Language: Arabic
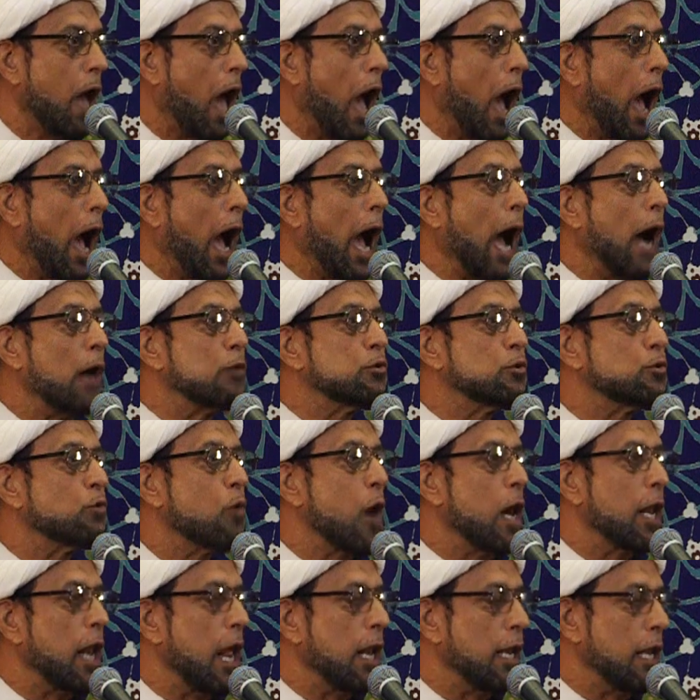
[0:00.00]

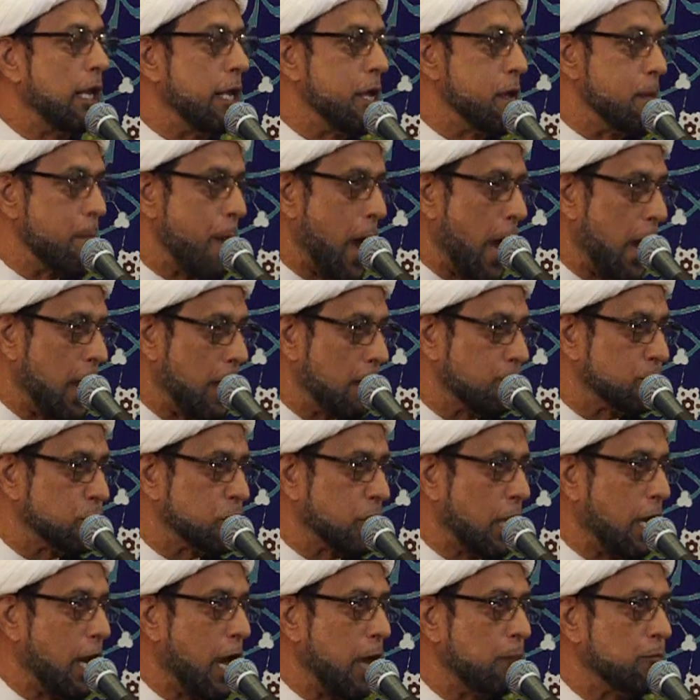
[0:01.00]
حول الامام
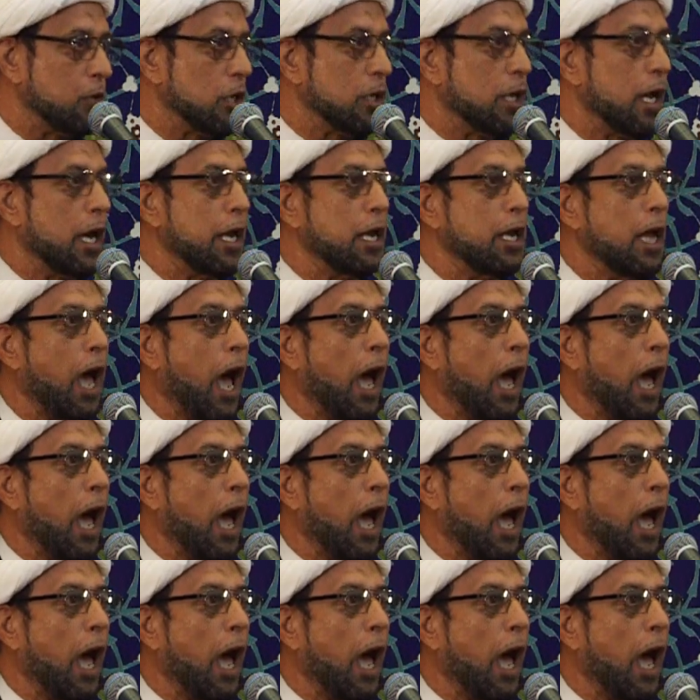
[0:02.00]
سلام الله